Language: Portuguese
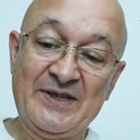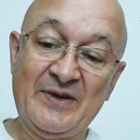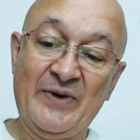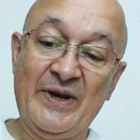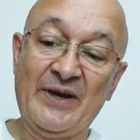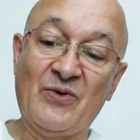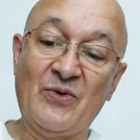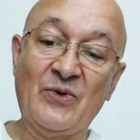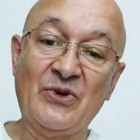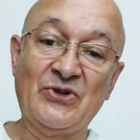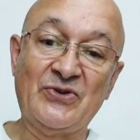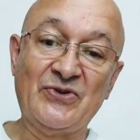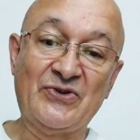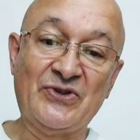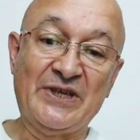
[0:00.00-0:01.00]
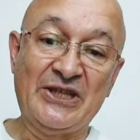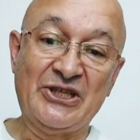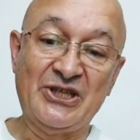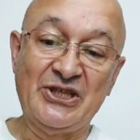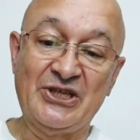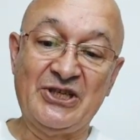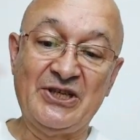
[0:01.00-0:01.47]
São recursos que a
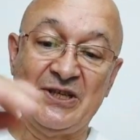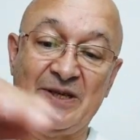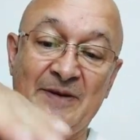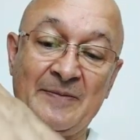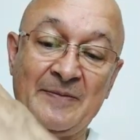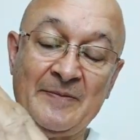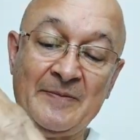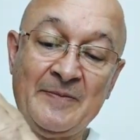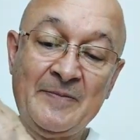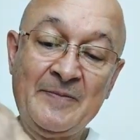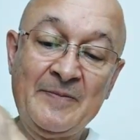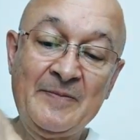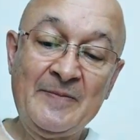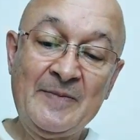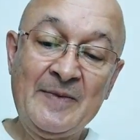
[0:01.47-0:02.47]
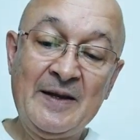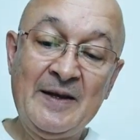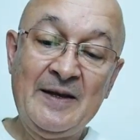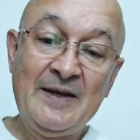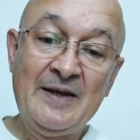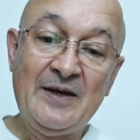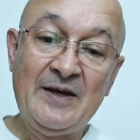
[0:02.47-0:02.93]
gente.
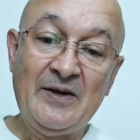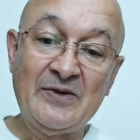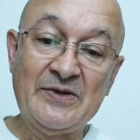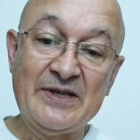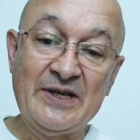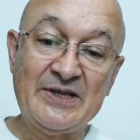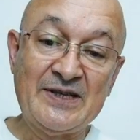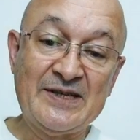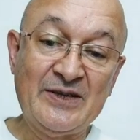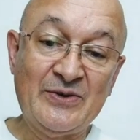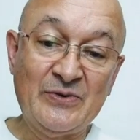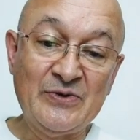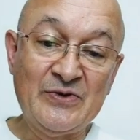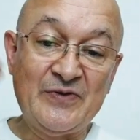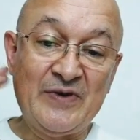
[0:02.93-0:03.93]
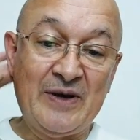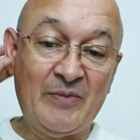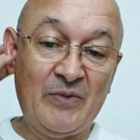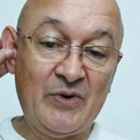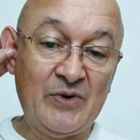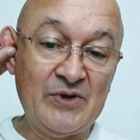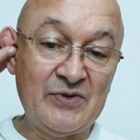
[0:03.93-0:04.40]
Ou seja, são os,
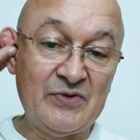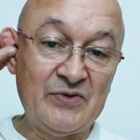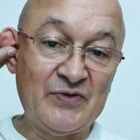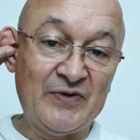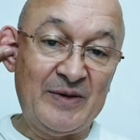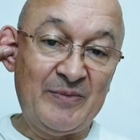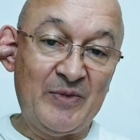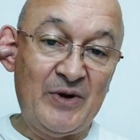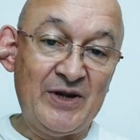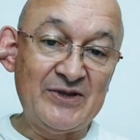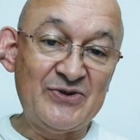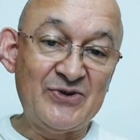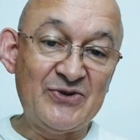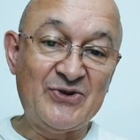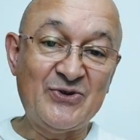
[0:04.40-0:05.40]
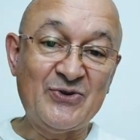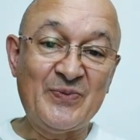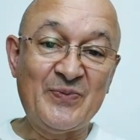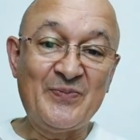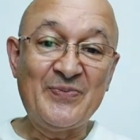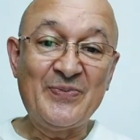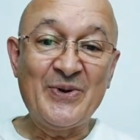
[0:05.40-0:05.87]
famo... os famosos
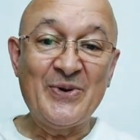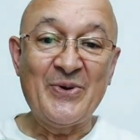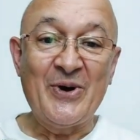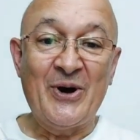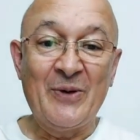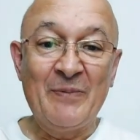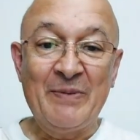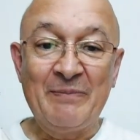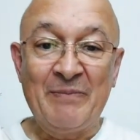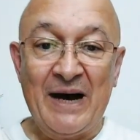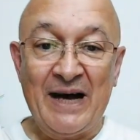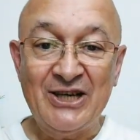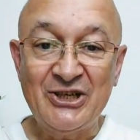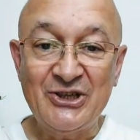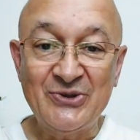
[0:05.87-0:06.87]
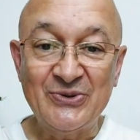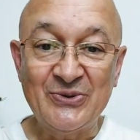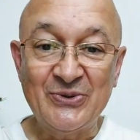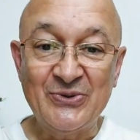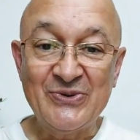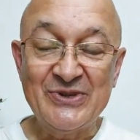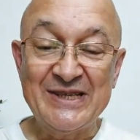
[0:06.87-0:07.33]
golpe baixo
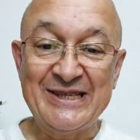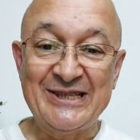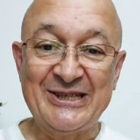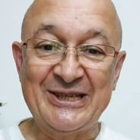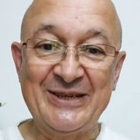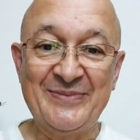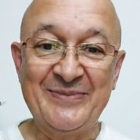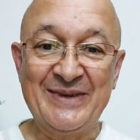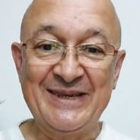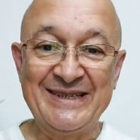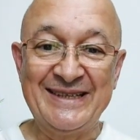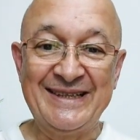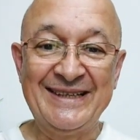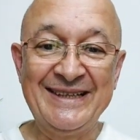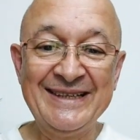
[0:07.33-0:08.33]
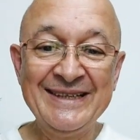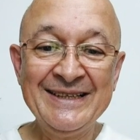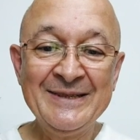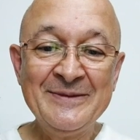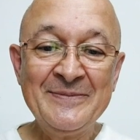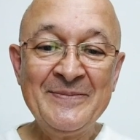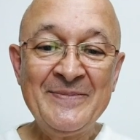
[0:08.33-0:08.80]
com os streamers, né?
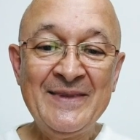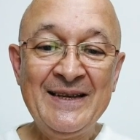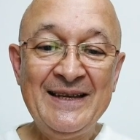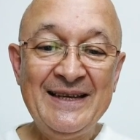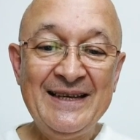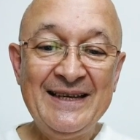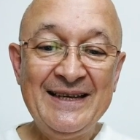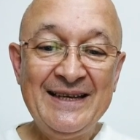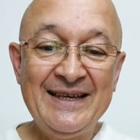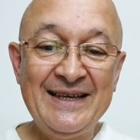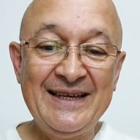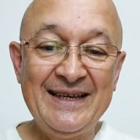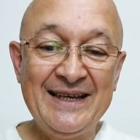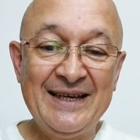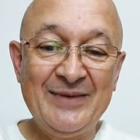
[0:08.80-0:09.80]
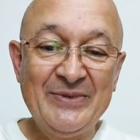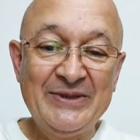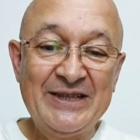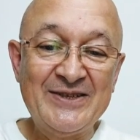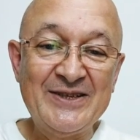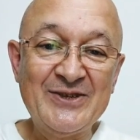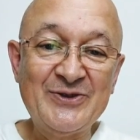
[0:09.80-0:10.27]
É,
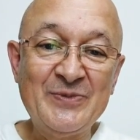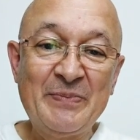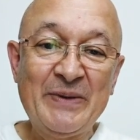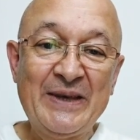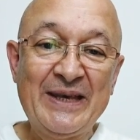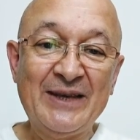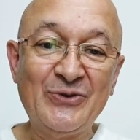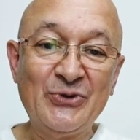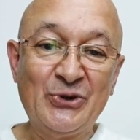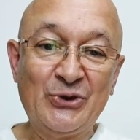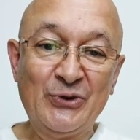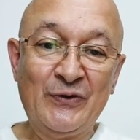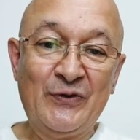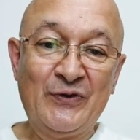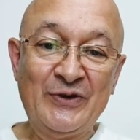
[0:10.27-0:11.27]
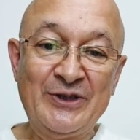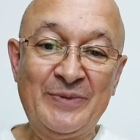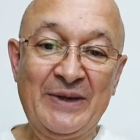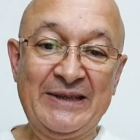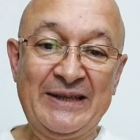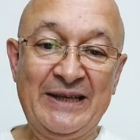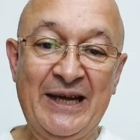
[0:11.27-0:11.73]
muitas vezes com um pequeno tufo de
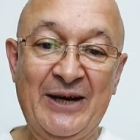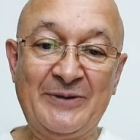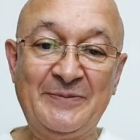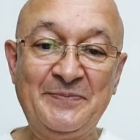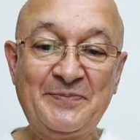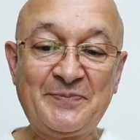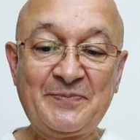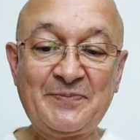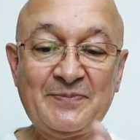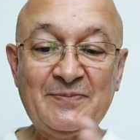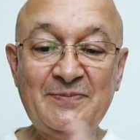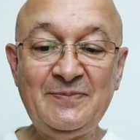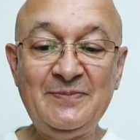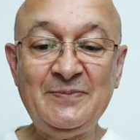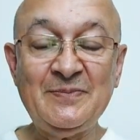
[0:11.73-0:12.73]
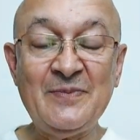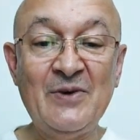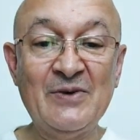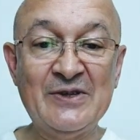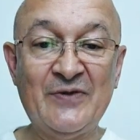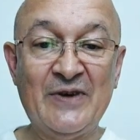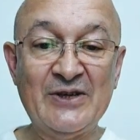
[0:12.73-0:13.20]
material
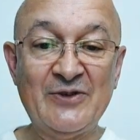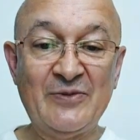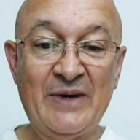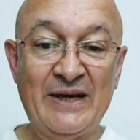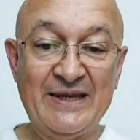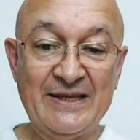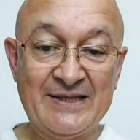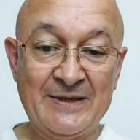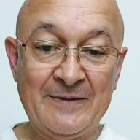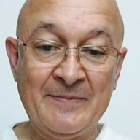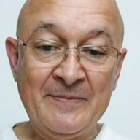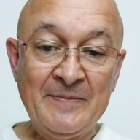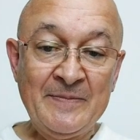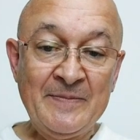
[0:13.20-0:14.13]
você faz uma isca.